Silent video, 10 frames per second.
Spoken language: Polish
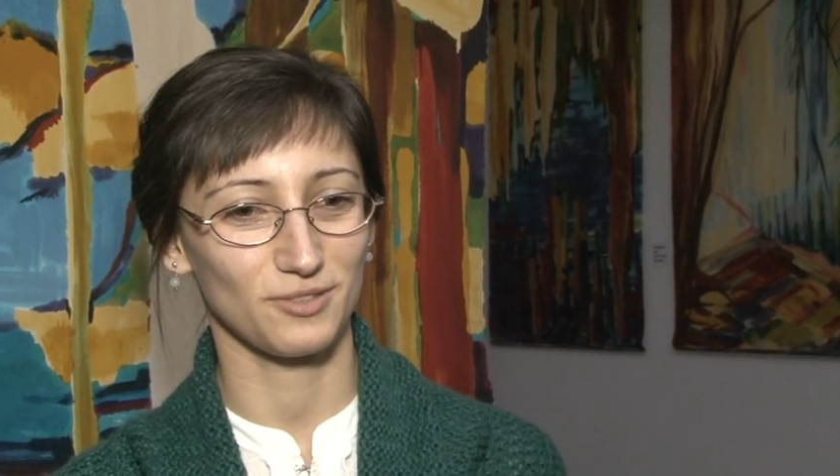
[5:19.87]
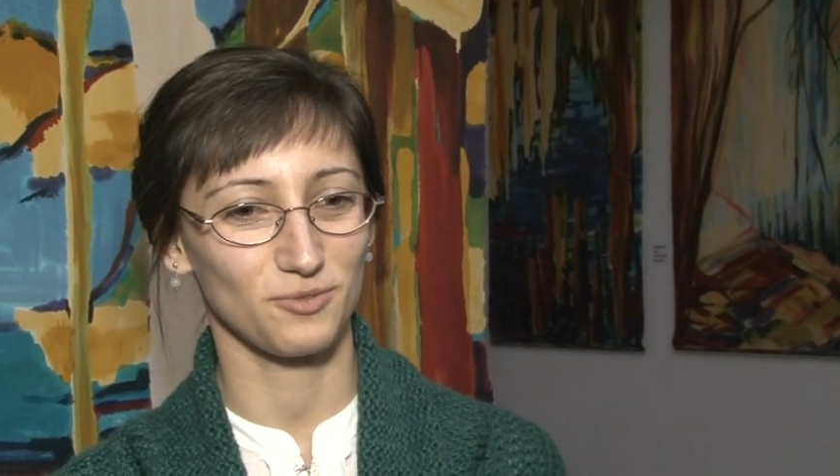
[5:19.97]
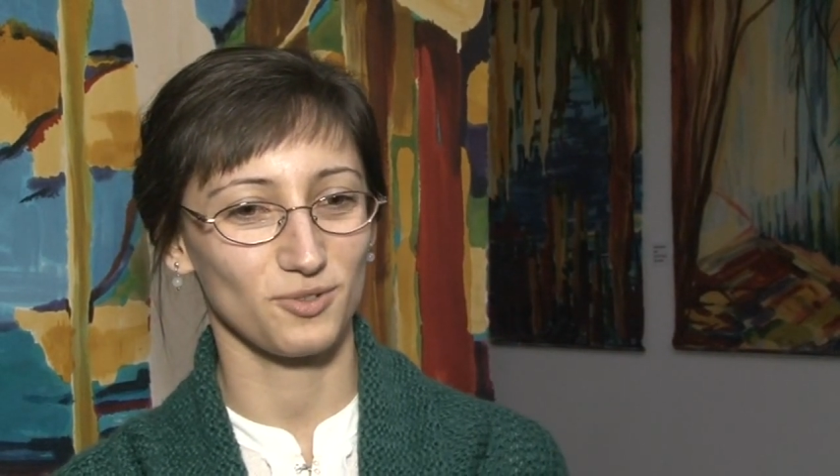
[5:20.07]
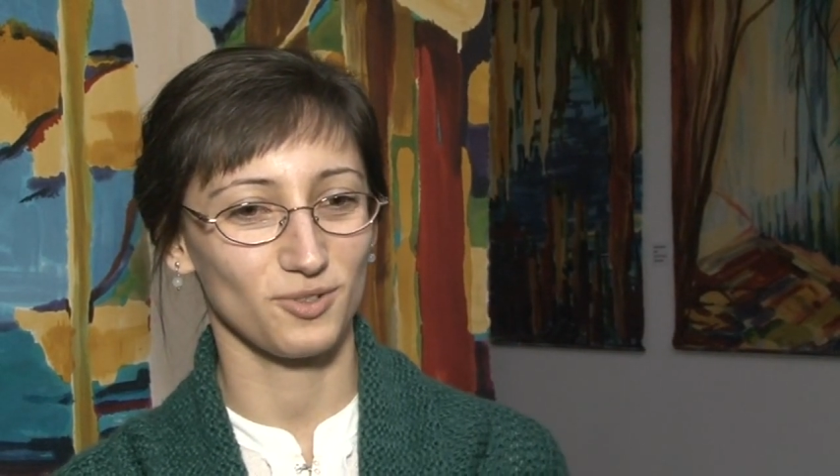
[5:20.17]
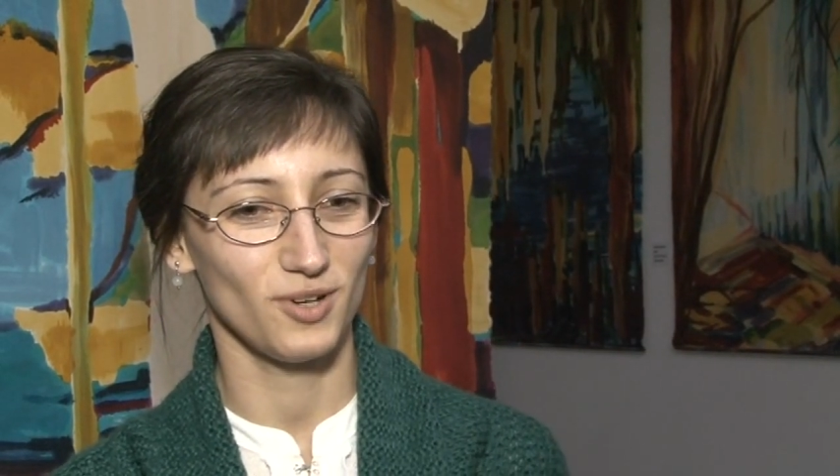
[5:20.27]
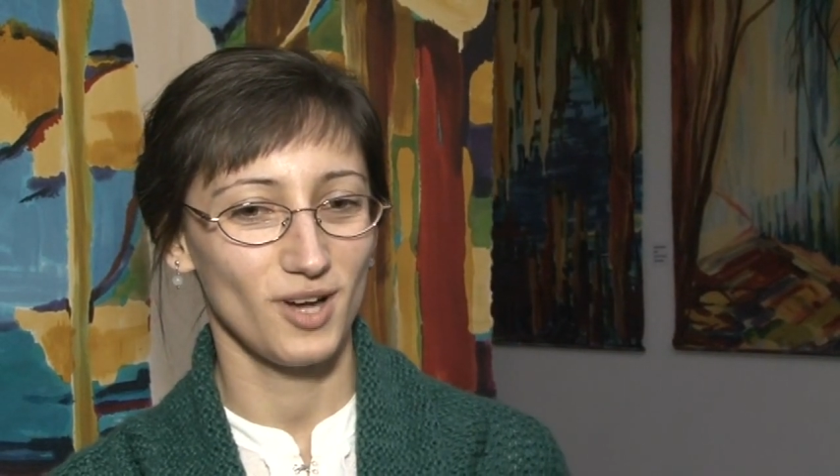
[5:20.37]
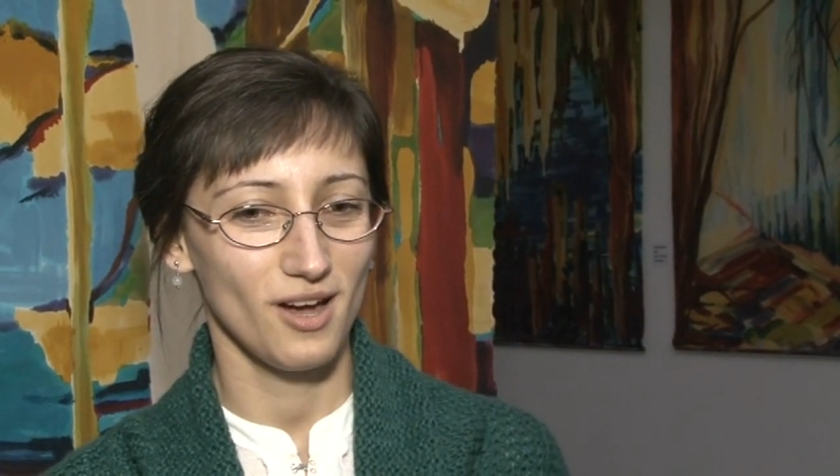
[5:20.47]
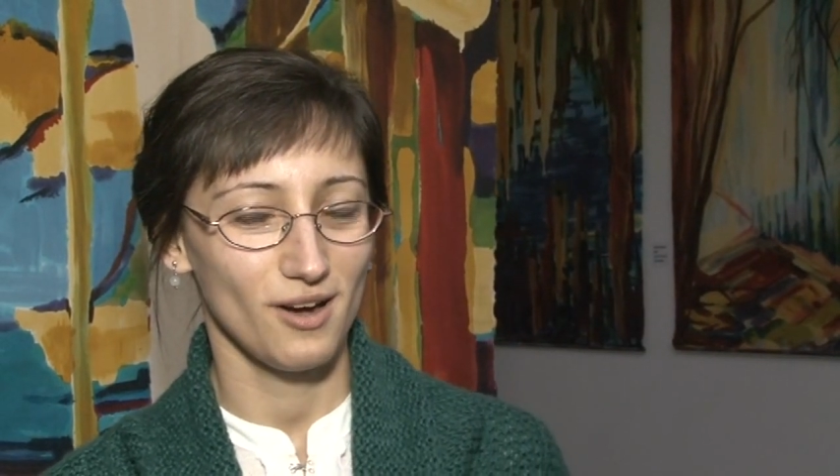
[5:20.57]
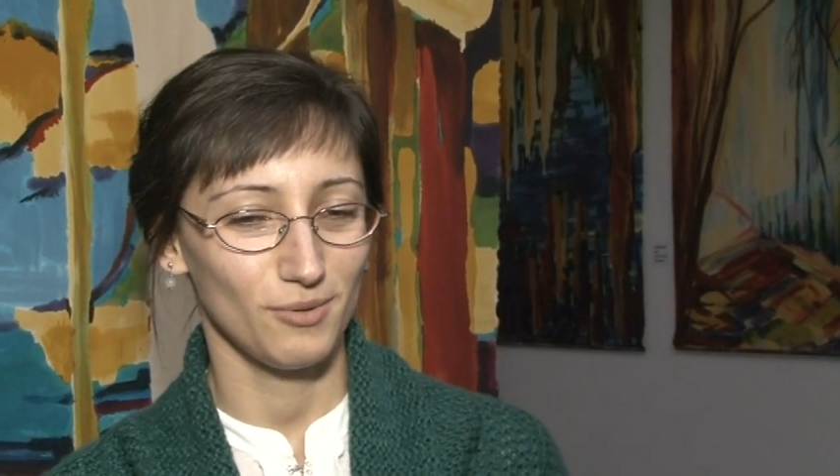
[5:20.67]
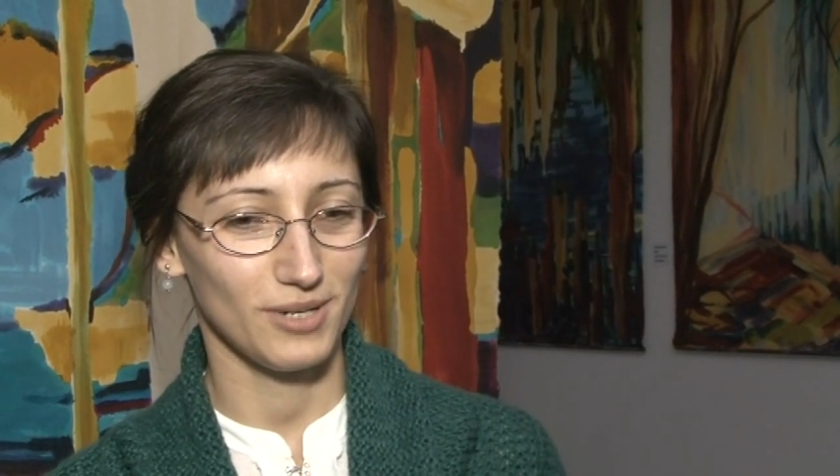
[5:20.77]
dużo
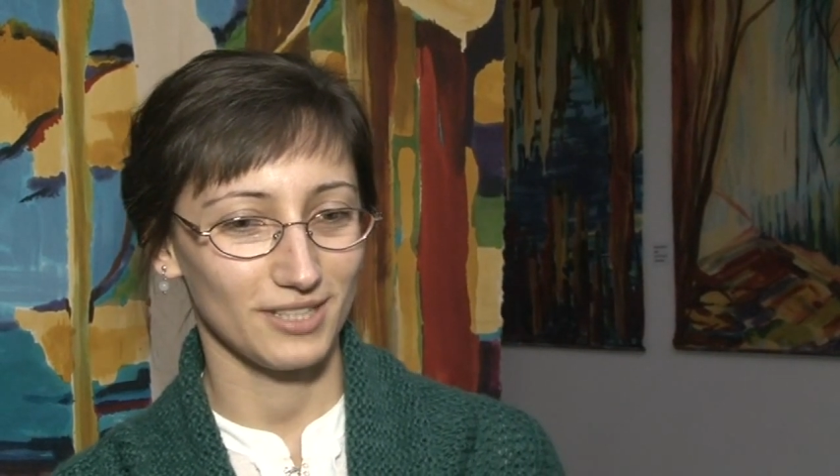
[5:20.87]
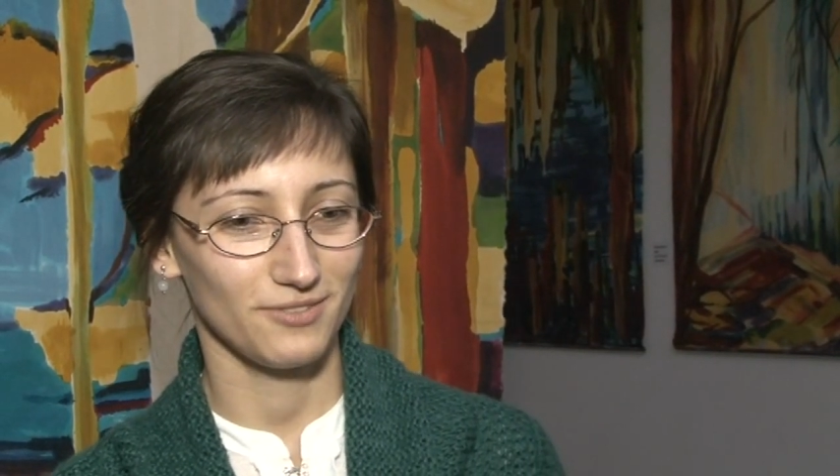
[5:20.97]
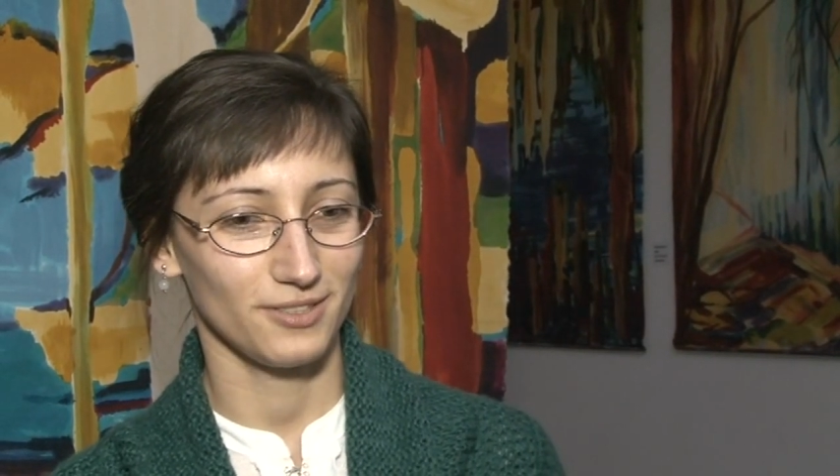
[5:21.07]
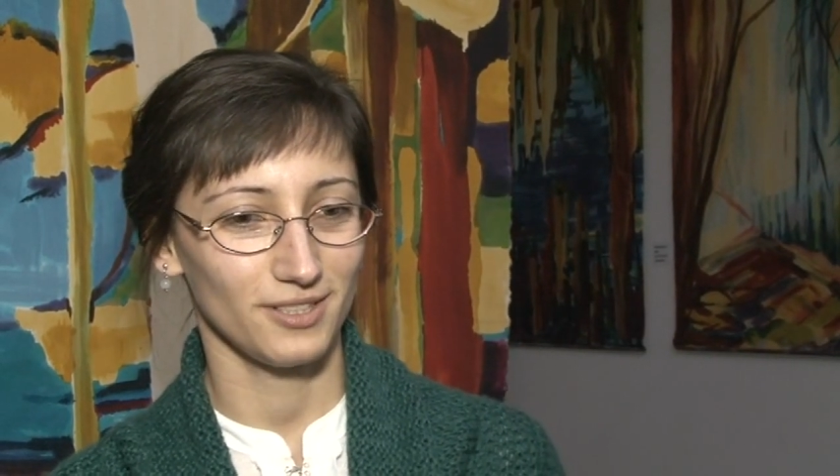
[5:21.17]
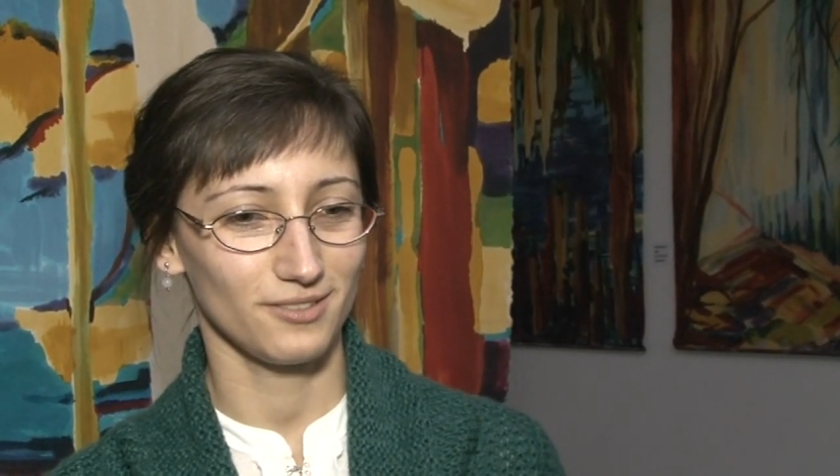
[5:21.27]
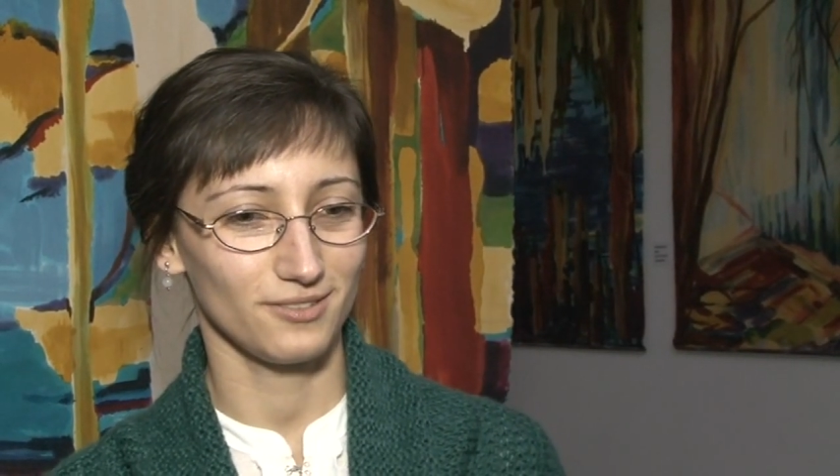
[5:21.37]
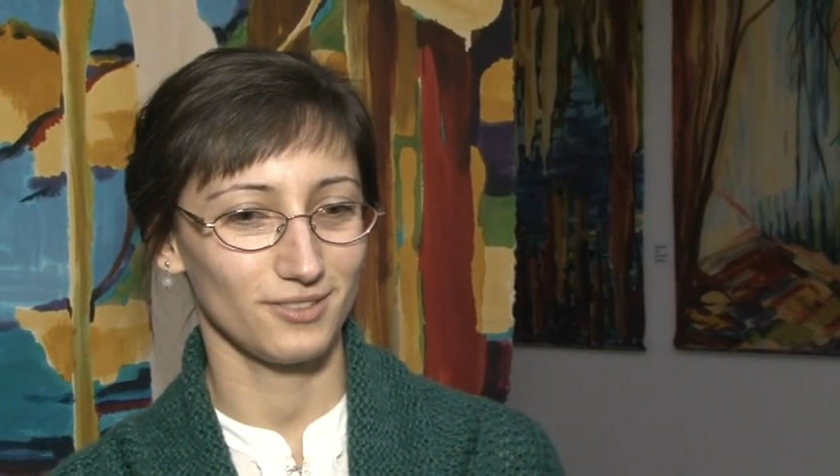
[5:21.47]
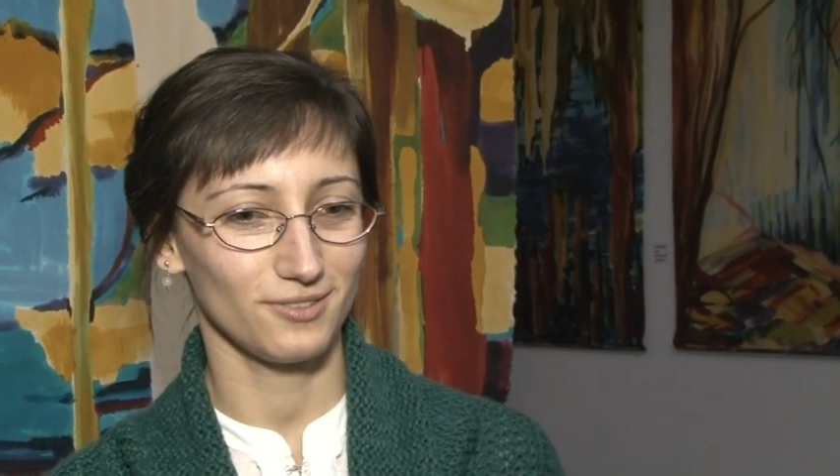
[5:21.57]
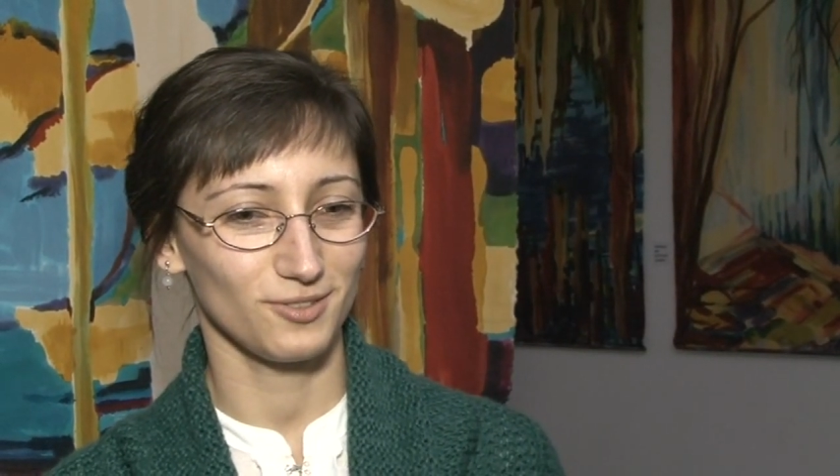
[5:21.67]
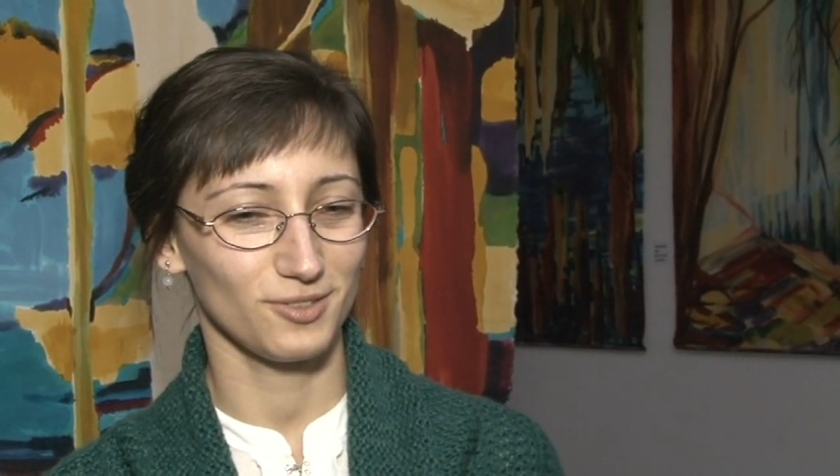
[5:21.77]
łatwiej, no i,